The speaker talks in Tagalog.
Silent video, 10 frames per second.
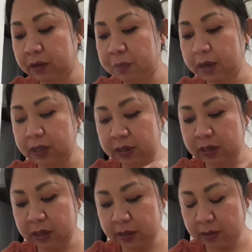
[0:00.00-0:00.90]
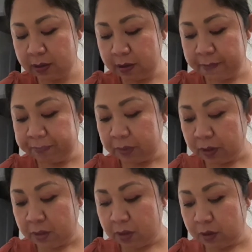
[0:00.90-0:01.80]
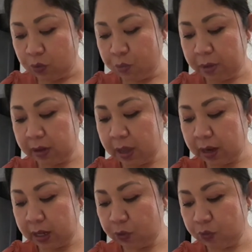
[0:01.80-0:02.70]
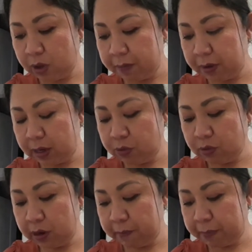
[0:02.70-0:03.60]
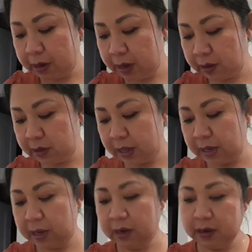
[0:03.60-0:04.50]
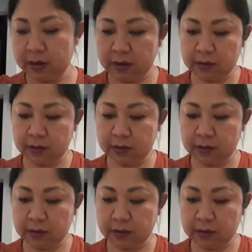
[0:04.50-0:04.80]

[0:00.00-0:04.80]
Bakit hindi gumagana yung camera? Yun lang pala ang dahilan.